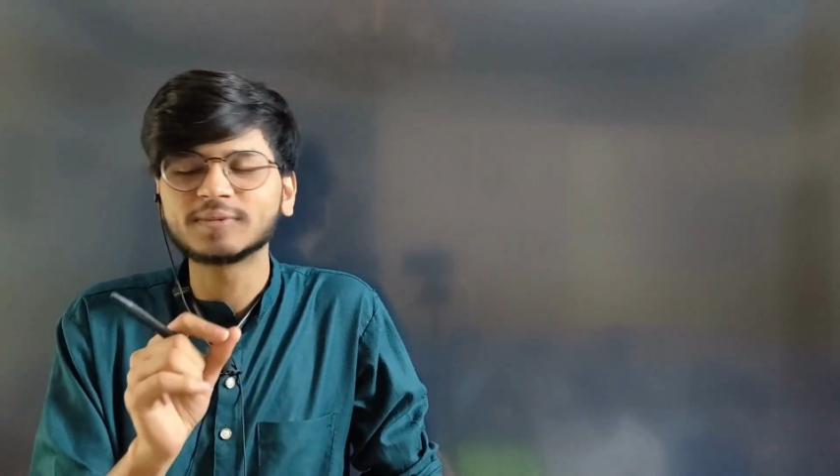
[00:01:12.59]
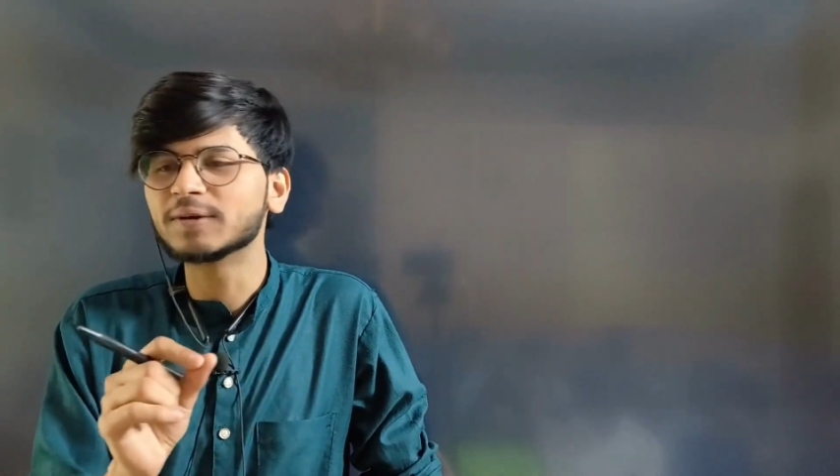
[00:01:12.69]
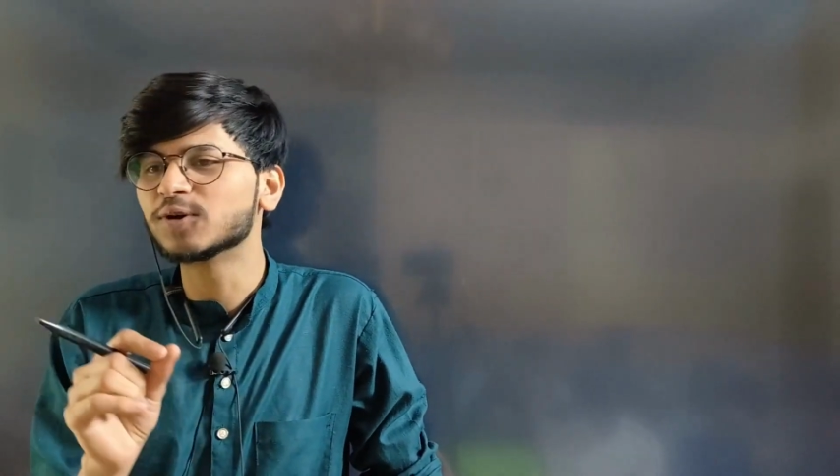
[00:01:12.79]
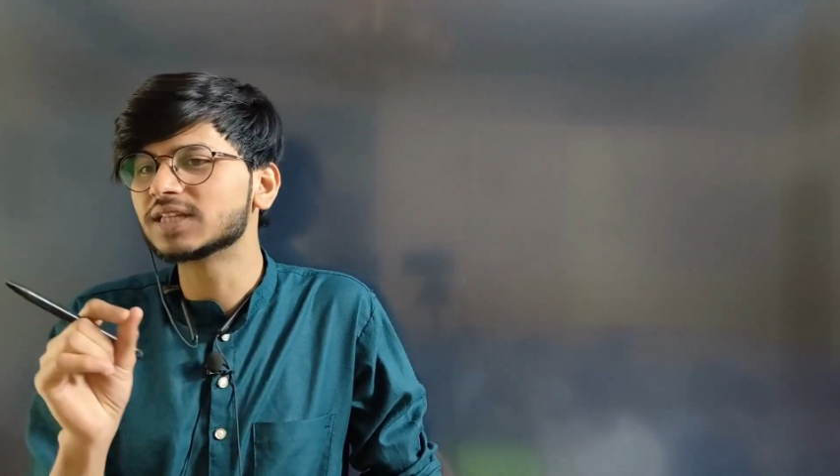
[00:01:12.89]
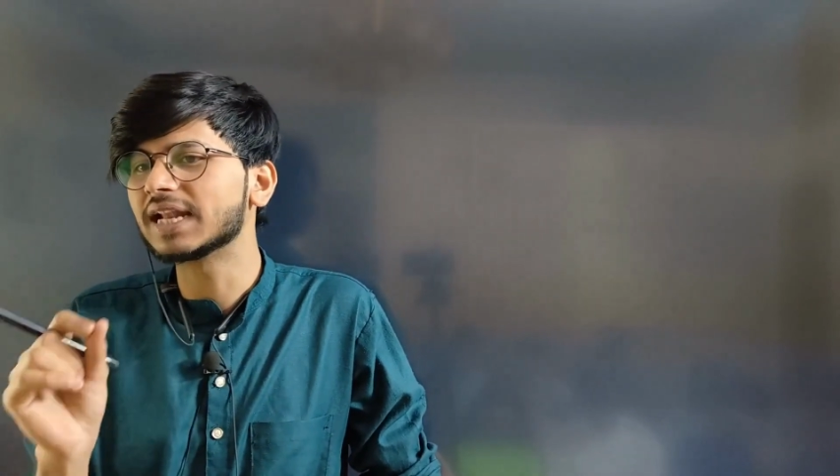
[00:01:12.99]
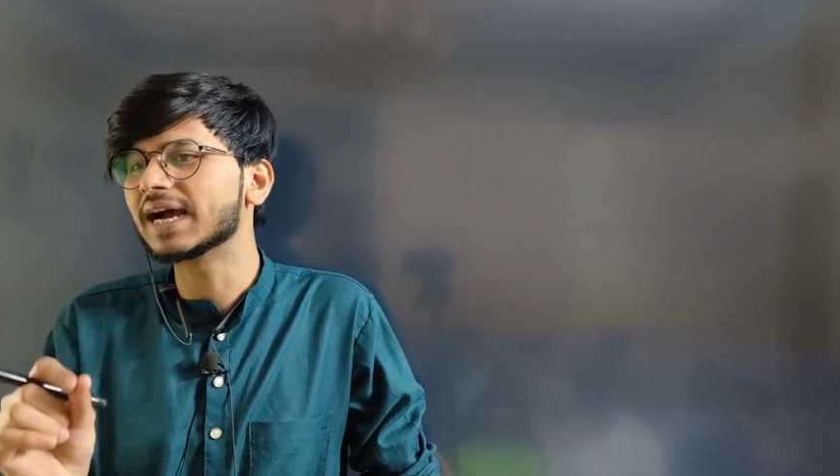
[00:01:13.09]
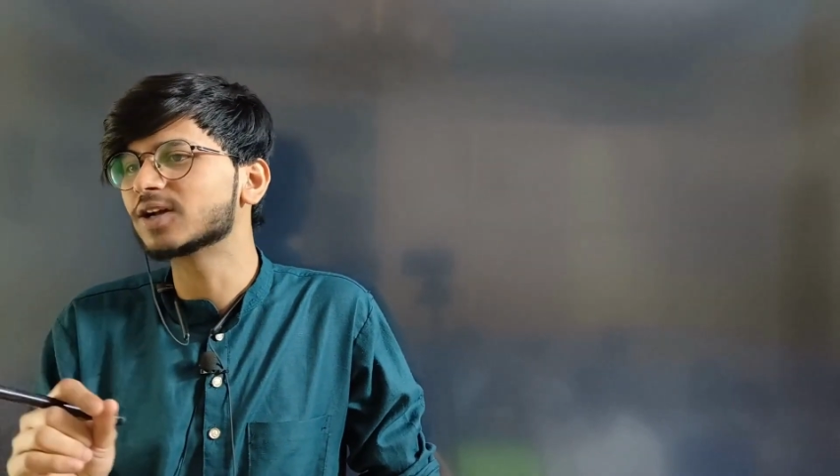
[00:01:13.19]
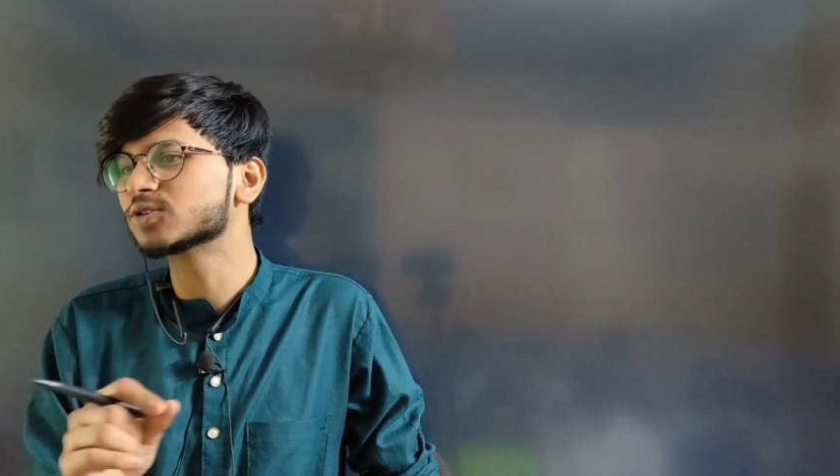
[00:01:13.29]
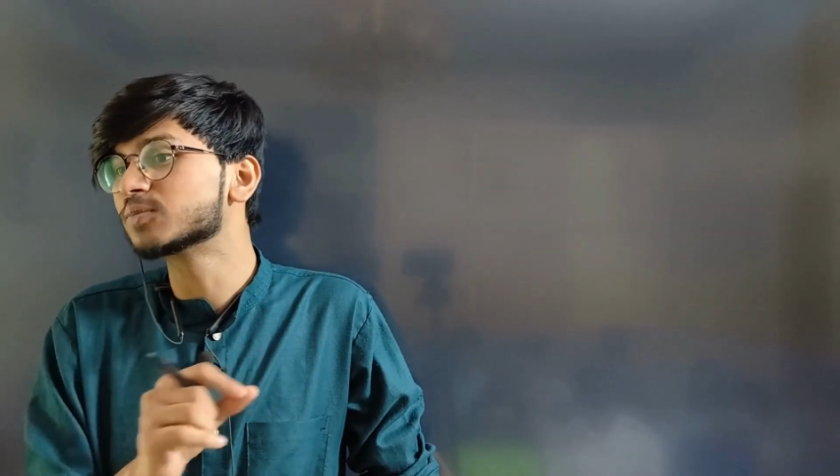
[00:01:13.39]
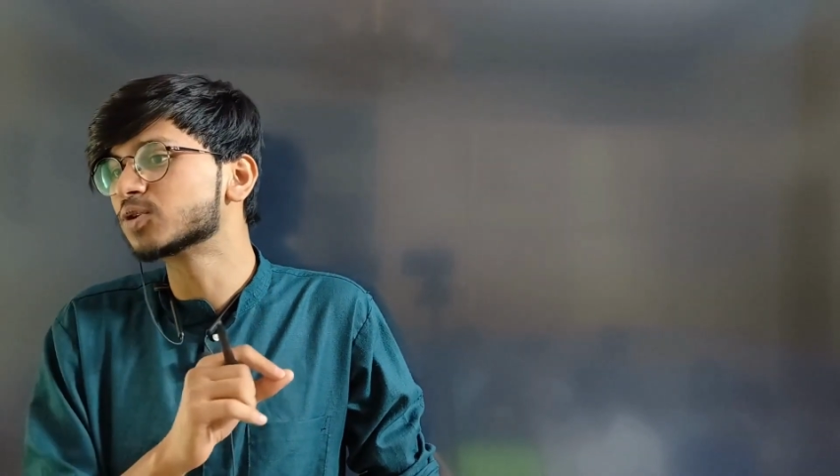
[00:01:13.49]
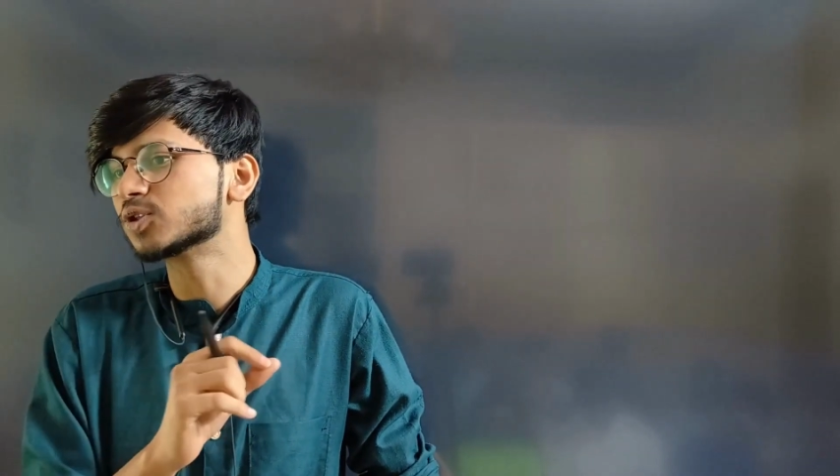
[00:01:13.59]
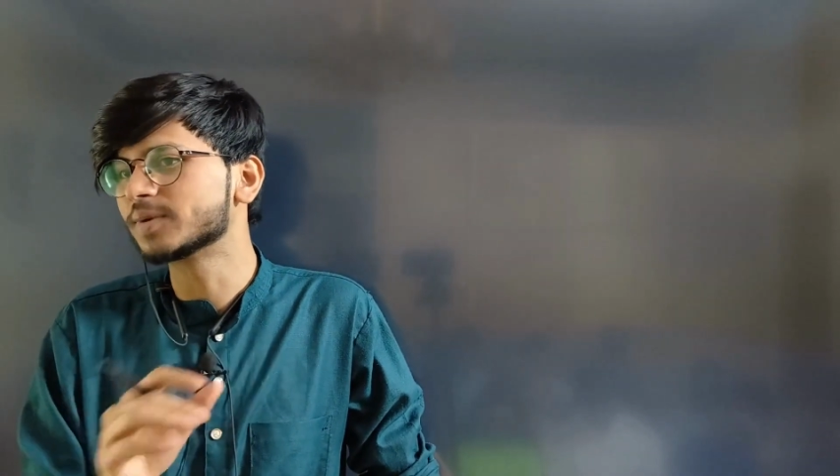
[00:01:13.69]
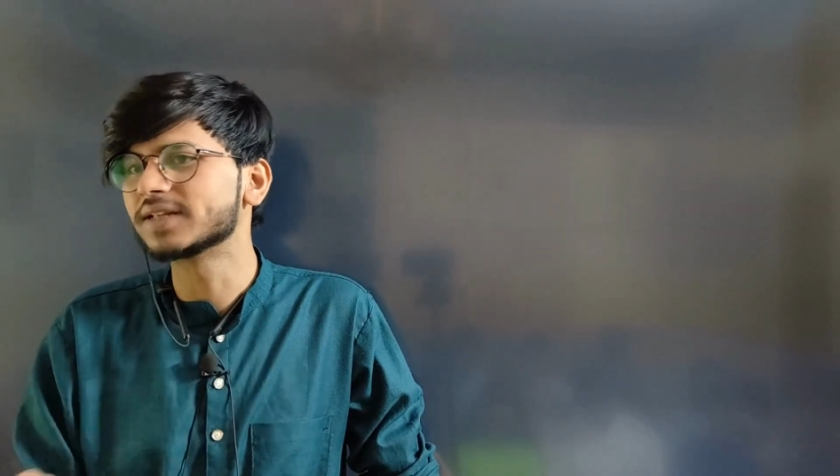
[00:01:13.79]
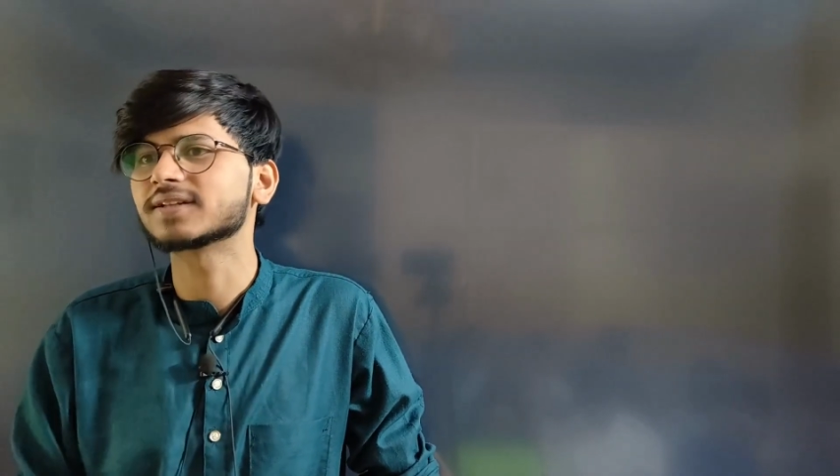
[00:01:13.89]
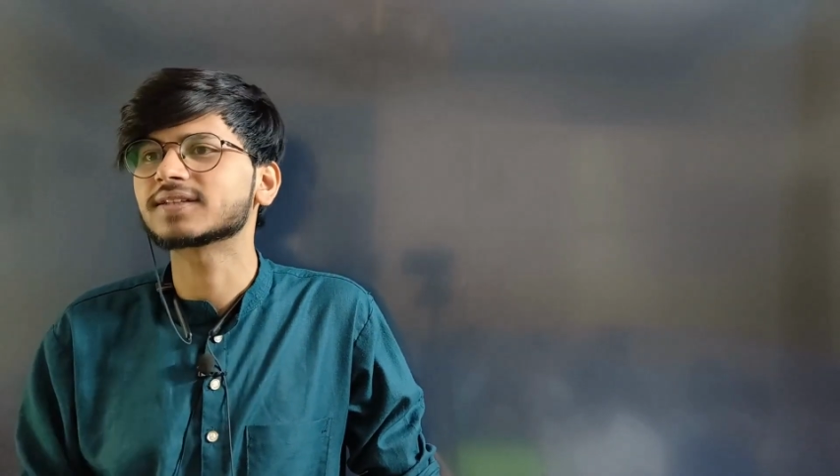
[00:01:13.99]
तुम्हें वो दिलाएगा जो तुम सोच
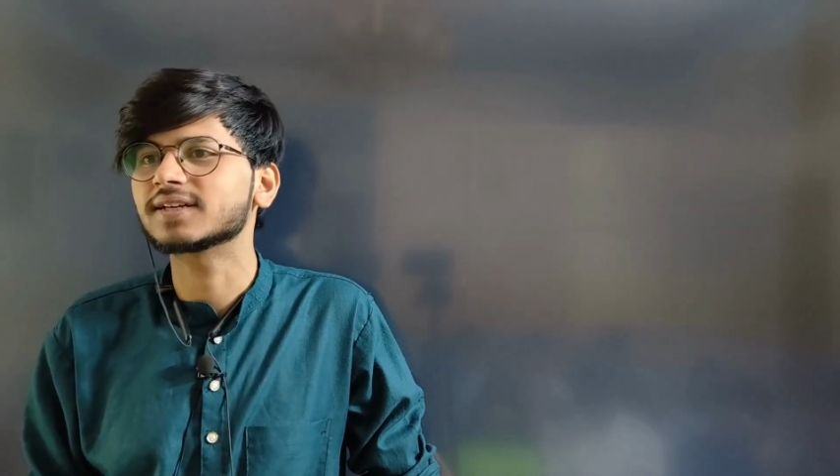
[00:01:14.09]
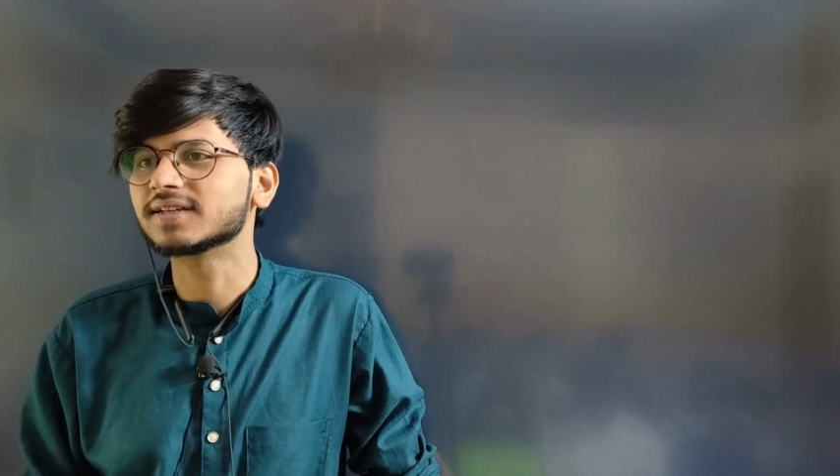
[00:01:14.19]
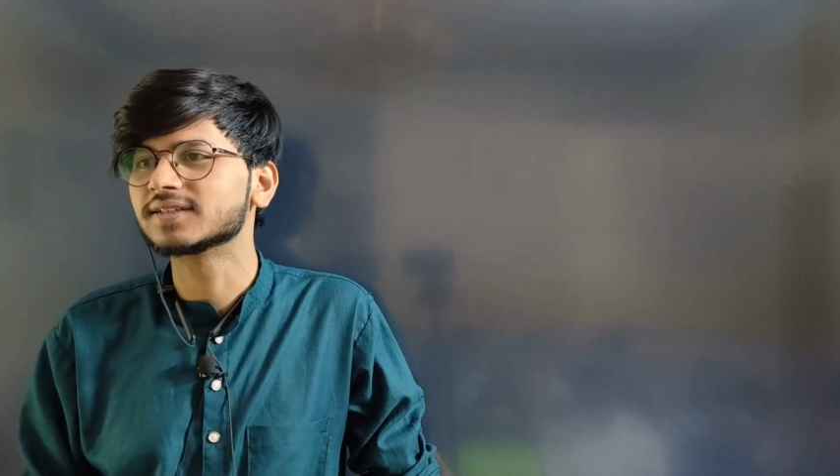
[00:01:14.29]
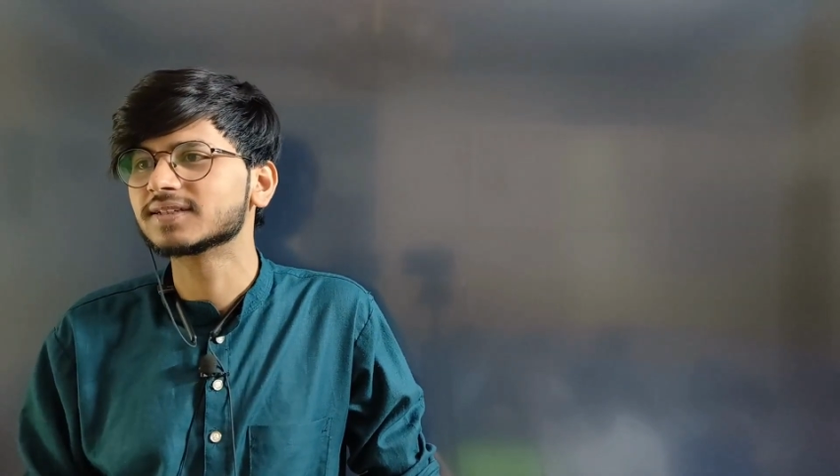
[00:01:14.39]
भी नहीं सकते